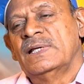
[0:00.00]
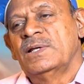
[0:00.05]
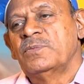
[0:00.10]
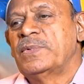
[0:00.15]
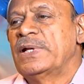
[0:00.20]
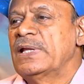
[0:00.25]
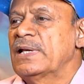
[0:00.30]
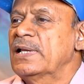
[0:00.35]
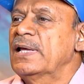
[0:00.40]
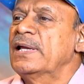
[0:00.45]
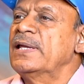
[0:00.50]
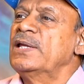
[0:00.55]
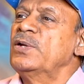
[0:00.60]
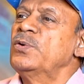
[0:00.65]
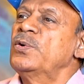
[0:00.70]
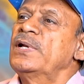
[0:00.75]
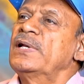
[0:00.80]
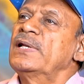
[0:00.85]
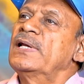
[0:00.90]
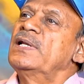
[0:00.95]
இப்படியெல்லாம்
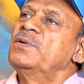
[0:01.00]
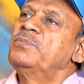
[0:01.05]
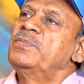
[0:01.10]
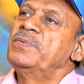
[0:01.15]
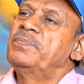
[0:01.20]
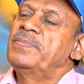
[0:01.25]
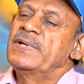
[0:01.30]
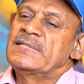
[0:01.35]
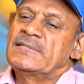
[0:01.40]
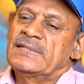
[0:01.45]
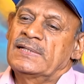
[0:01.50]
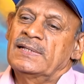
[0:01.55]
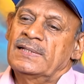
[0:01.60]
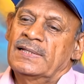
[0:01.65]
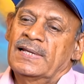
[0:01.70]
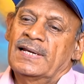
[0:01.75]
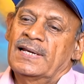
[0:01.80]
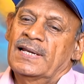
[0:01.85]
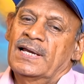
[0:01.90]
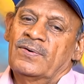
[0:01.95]
ஹீரோயின்கள் இப்படி பேசிகிட்டு
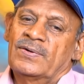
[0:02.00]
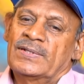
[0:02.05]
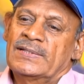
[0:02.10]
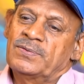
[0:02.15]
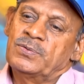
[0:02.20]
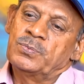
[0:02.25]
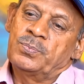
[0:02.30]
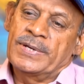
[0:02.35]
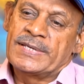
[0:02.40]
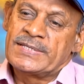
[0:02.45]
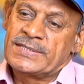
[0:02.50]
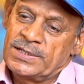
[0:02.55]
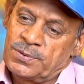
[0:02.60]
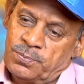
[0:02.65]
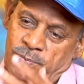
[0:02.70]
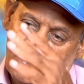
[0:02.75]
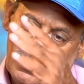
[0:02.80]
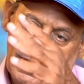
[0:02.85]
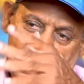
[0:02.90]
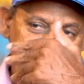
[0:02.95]
இருந்தால் என்ன வருதுன்னு பேசிட்டு
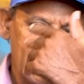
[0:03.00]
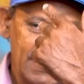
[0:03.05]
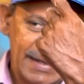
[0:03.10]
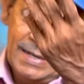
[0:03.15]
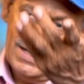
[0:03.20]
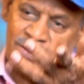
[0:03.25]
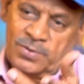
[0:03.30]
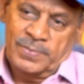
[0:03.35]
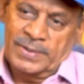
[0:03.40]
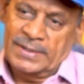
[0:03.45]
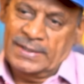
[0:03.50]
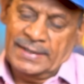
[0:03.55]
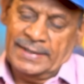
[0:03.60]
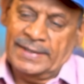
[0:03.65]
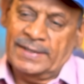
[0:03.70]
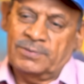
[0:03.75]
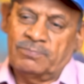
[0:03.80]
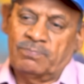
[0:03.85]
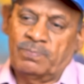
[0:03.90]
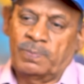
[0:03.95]
போனார்னு
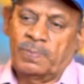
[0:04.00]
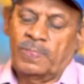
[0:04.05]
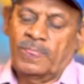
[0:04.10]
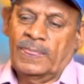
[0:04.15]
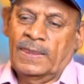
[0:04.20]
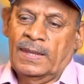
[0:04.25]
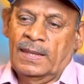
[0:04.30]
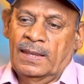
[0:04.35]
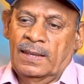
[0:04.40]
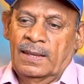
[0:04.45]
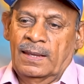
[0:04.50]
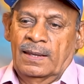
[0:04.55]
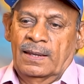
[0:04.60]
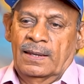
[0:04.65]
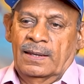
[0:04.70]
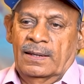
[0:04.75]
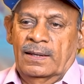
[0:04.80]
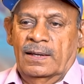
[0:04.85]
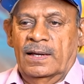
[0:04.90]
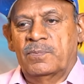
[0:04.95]
கேள்விப்பட்டிருக்கேன்
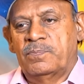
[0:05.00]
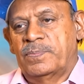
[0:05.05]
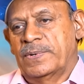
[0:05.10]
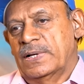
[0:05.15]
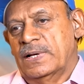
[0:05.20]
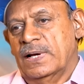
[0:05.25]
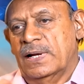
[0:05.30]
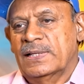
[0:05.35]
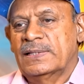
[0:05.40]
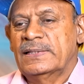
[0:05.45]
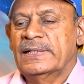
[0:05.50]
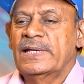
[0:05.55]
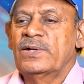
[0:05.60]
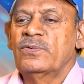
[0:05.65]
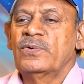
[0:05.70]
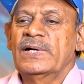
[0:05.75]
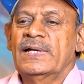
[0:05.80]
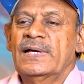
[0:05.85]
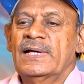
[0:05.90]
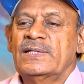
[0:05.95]
பிற்காலத்தில்
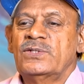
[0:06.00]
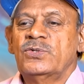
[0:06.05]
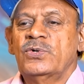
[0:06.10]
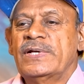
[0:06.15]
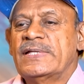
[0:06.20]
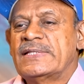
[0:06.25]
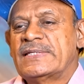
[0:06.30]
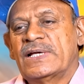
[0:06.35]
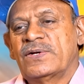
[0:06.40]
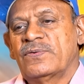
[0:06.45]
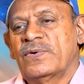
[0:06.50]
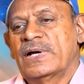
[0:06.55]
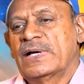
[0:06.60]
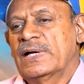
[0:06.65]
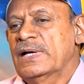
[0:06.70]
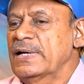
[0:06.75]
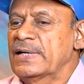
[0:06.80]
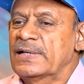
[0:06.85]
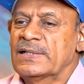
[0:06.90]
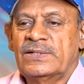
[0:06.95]
இவங்களாம் ஜோடி
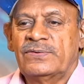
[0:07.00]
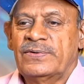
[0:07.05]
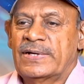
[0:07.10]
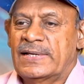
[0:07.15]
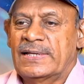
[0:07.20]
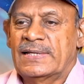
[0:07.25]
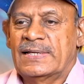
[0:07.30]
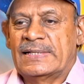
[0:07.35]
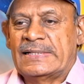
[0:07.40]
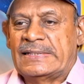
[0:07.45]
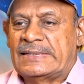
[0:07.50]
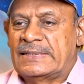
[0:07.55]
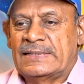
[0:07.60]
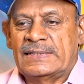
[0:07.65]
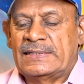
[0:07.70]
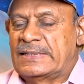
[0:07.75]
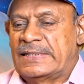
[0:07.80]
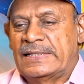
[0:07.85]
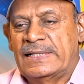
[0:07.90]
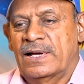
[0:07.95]
சேருவாங்கங்கிறது வேறு
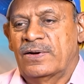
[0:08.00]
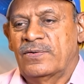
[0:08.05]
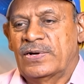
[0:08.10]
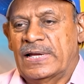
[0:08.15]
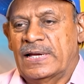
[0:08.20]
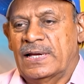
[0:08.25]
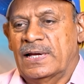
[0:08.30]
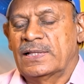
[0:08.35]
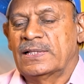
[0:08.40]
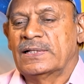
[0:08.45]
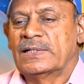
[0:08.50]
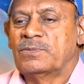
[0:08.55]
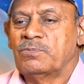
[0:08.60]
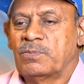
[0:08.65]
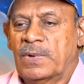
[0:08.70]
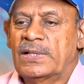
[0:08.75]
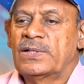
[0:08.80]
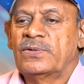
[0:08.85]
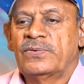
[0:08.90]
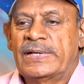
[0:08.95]
இதாகலை அது
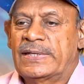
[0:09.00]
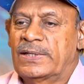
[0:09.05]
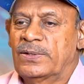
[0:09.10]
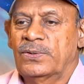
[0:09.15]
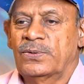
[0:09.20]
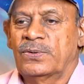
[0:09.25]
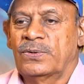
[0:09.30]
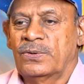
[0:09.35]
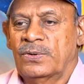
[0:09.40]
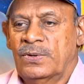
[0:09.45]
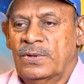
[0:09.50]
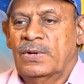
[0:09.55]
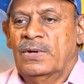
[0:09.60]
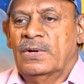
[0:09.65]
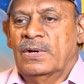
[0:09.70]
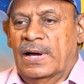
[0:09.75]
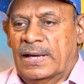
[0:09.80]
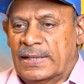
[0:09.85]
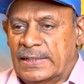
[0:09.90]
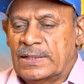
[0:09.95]
அது வரைக்கும்
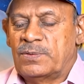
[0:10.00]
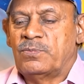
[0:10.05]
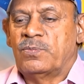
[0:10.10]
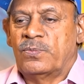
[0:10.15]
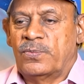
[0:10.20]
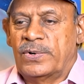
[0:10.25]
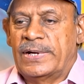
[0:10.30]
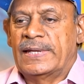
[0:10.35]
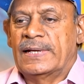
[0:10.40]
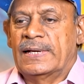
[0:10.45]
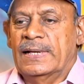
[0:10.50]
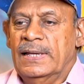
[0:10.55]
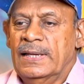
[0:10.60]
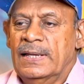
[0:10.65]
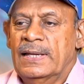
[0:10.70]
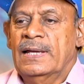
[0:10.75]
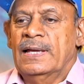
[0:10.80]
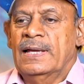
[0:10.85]
அது முடியலை